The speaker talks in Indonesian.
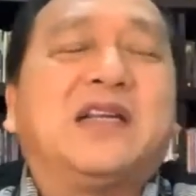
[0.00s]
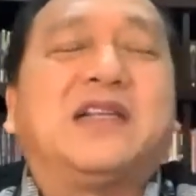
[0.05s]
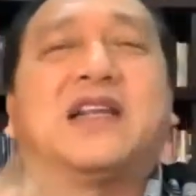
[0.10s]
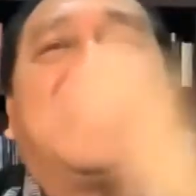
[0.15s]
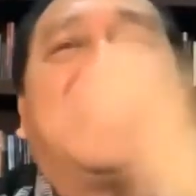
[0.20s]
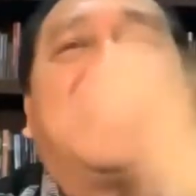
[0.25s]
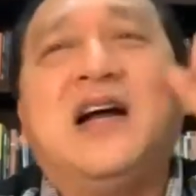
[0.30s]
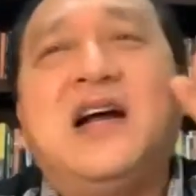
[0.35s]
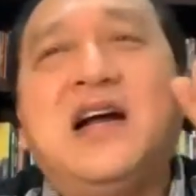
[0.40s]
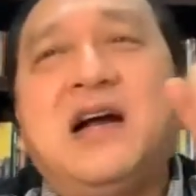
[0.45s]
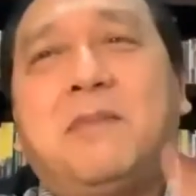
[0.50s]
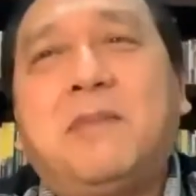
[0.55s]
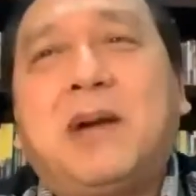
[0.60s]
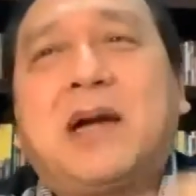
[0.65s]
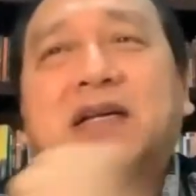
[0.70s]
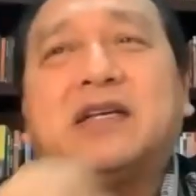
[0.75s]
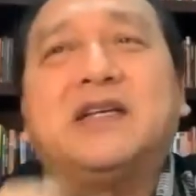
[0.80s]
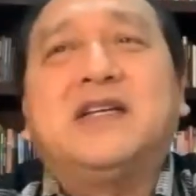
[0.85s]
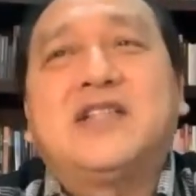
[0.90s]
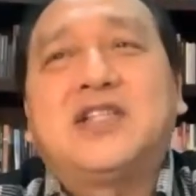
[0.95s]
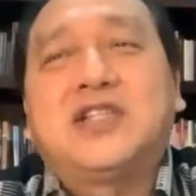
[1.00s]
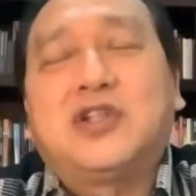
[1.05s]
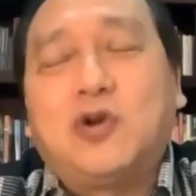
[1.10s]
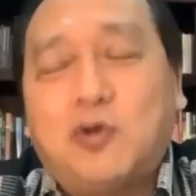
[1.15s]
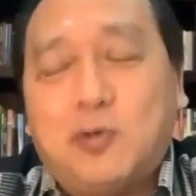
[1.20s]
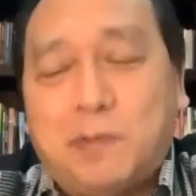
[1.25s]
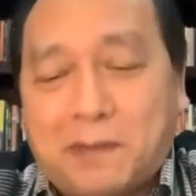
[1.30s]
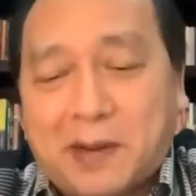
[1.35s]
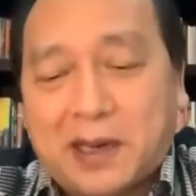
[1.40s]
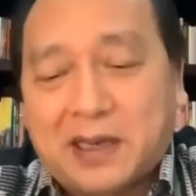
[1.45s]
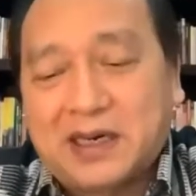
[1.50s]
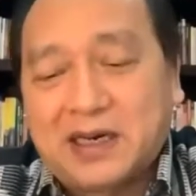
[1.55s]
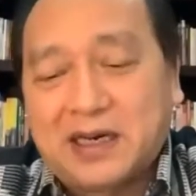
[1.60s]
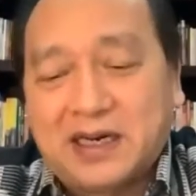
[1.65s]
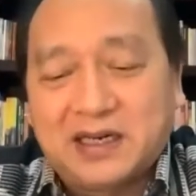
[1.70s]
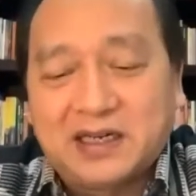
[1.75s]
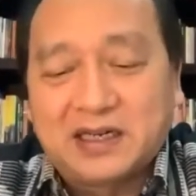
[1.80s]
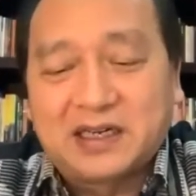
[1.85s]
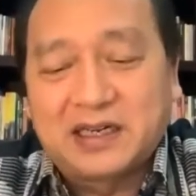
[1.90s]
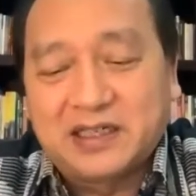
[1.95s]
kita makin serupa
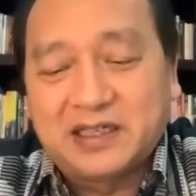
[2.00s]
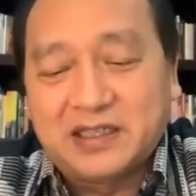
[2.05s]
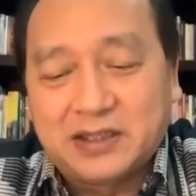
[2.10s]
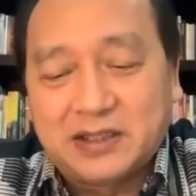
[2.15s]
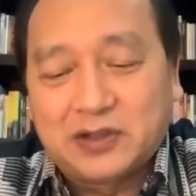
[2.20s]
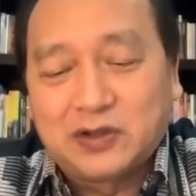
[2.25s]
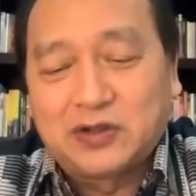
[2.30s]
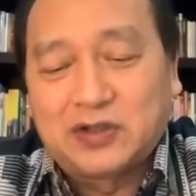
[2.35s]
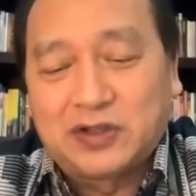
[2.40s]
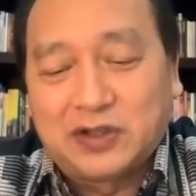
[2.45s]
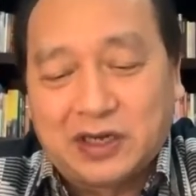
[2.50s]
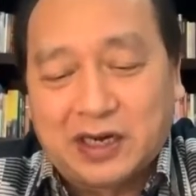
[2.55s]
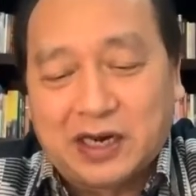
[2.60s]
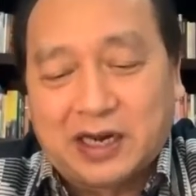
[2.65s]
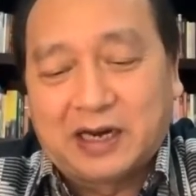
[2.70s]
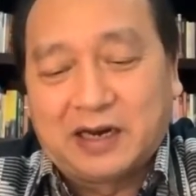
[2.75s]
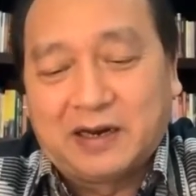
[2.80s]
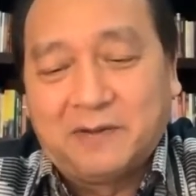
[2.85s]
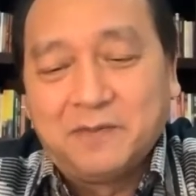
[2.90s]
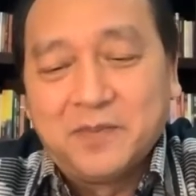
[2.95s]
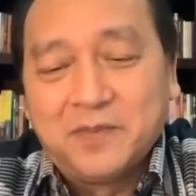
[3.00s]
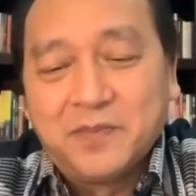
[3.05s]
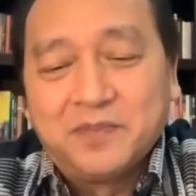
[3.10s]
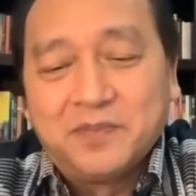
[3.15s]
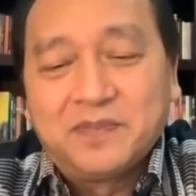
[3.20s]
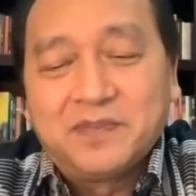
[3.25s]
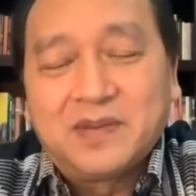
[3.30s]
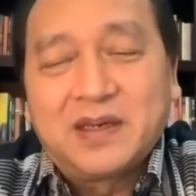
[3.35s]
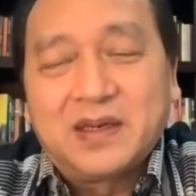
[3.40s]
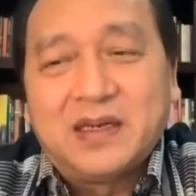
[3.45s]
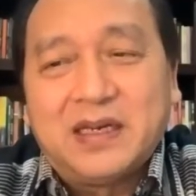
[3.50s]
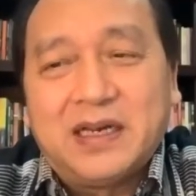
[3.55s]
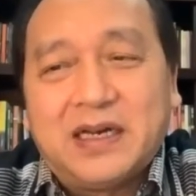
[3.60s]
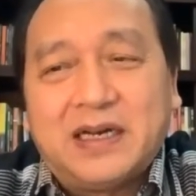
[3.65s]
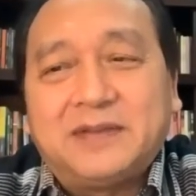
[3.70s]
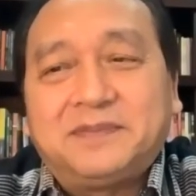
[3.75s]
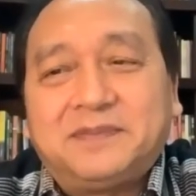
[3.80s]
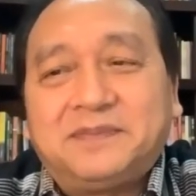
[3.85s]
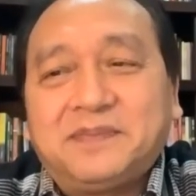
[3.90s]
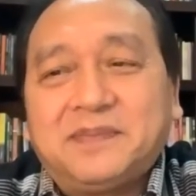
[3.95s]
dengan Kristus, saudara.
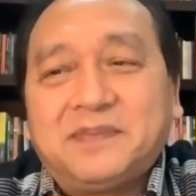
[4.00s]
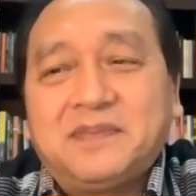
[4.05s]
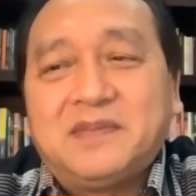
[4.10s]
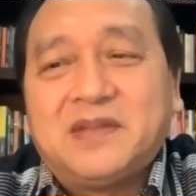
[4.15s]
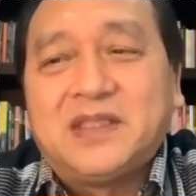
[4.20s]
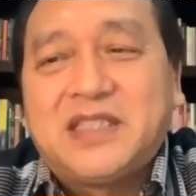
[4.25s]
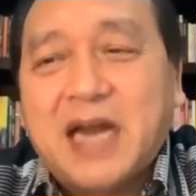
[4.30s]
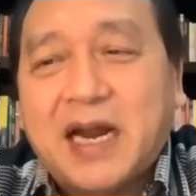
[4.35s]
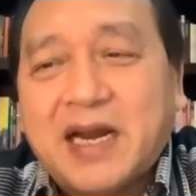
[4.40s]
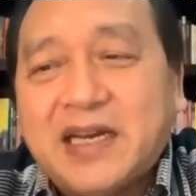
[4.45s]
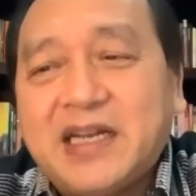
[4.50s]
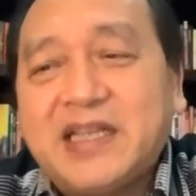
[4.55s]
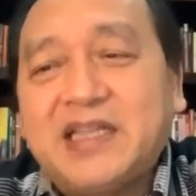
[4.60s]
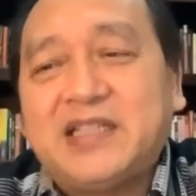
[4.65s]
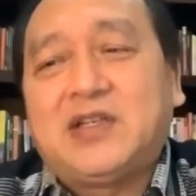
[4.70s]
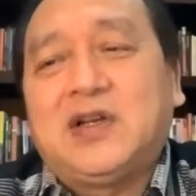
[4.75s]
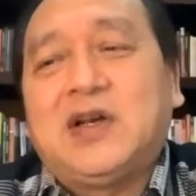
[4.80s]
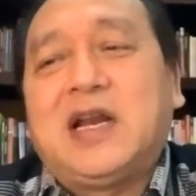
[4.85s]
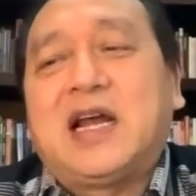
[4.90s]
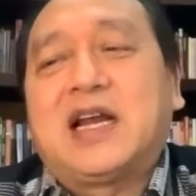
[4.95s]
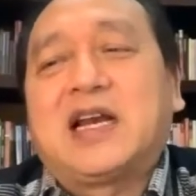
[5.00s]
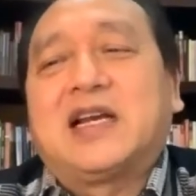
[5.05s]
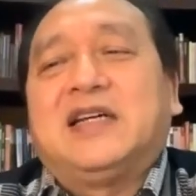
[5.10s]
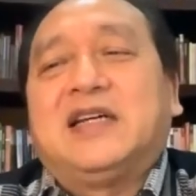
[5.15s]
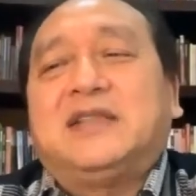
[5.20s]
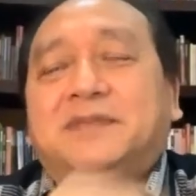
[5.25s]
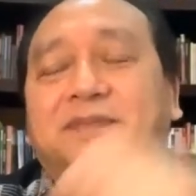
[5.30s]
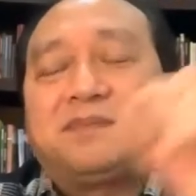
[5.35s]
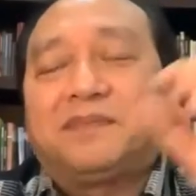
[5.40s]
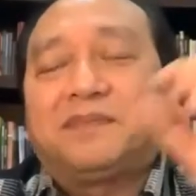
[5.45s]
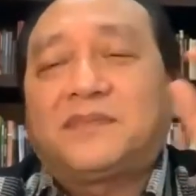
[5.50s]
Ya, jadi saudara